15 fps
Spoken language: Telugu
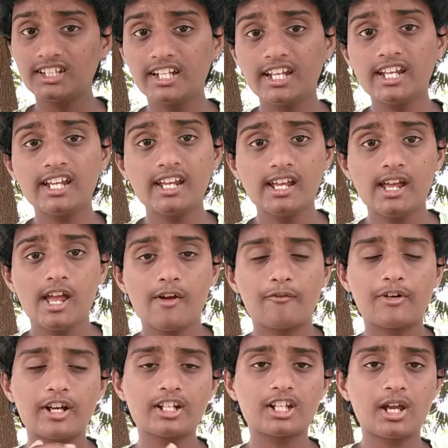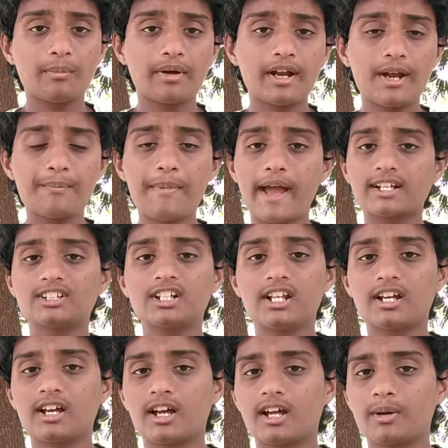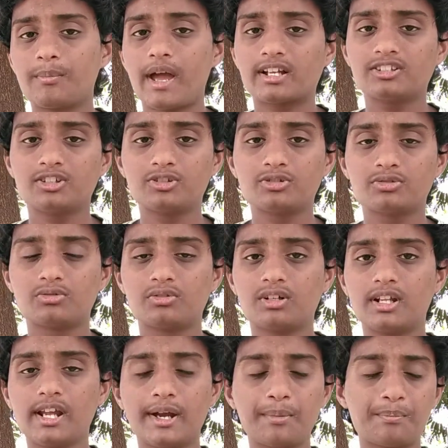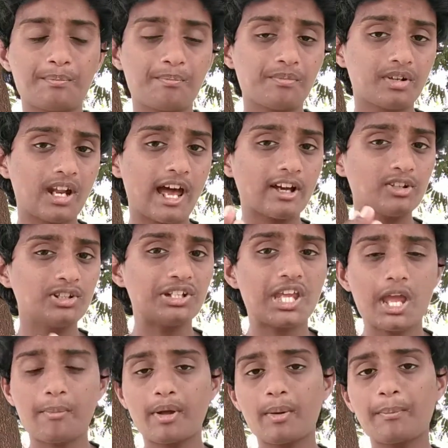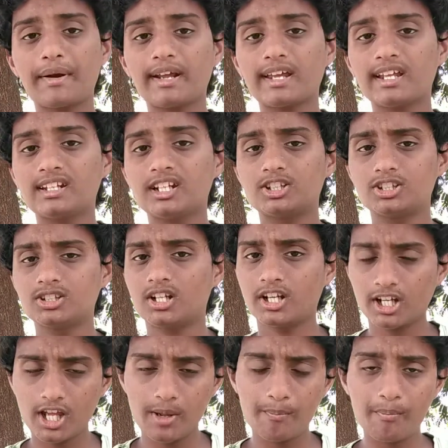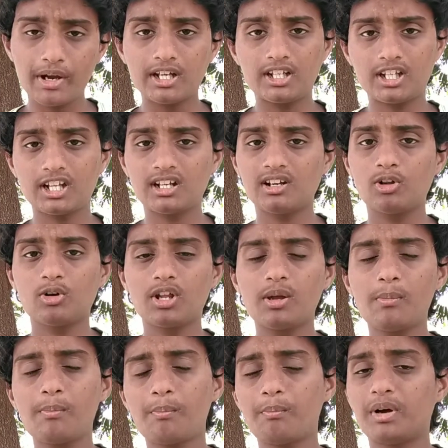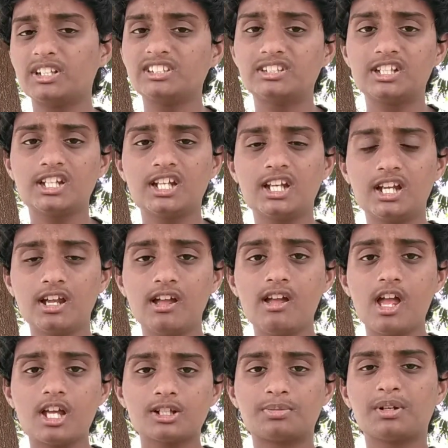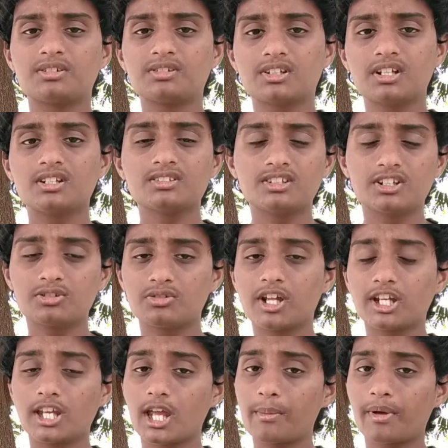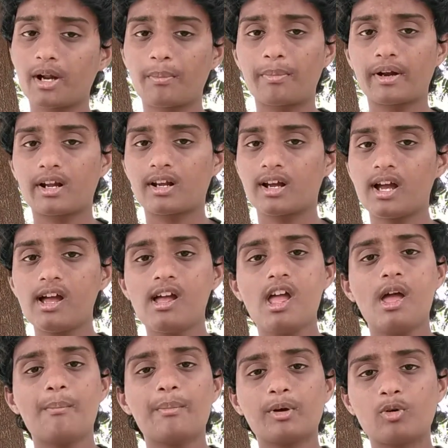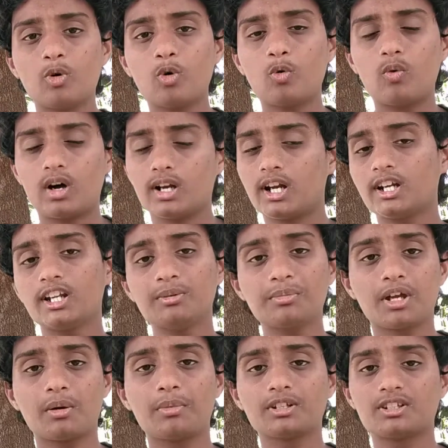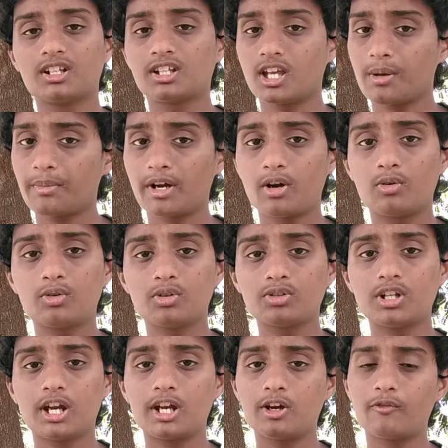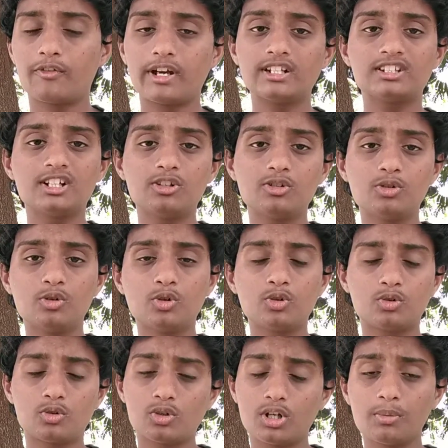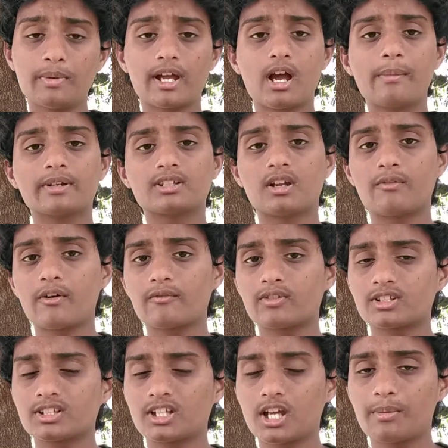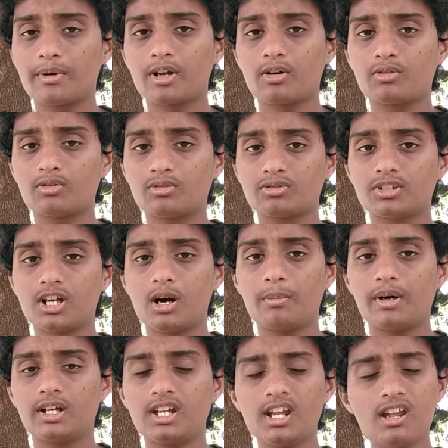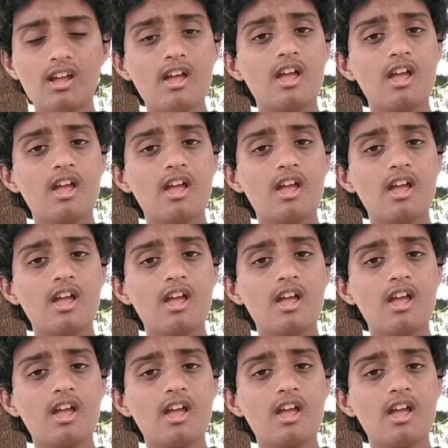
ఇది ఫ్రంట్ కెమెరా అండ్ బ్యాక్ సైడ్ బ్యాక్ సైడ్ చూసుకుంటే అండ్ నాకు ఈ కెమెరా పరంగా ఏది నచ్చిందంటే ఎంఐ టెన్లోనే మంచి స్పెసిఫికేషన్స్ అయితే ఉన్నాయి కెమెరా పరంగా మీకు వన్ నాట్ ఎయిట్ మెగాపిక్సెల్ కెమెరా ఉంటుంది అండ్ ఫ్రంట్ సైడ్ ట్వంటీ మెగాపిక్సెల్ ఫ్రంట్ ఫేసింగ్ కెమెరా ఉంటుంది కాబట్టి